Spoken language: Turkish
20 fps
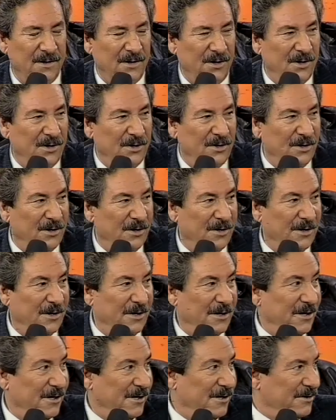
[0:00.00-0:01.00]
Yanlış yaptın.
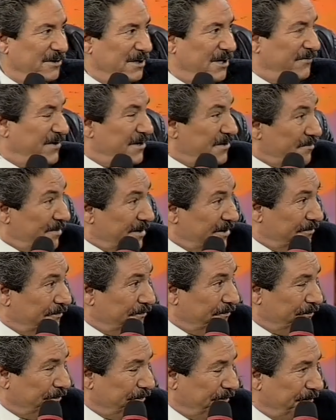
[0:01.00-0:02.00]
Efendim?
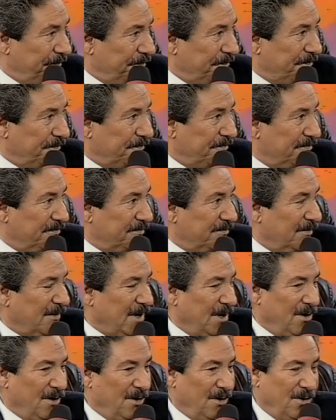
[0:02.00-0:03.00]
Yanlış mı
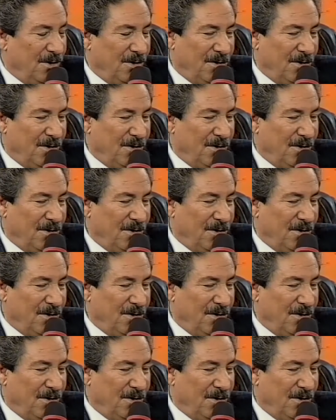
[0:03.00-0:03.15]
yaptın?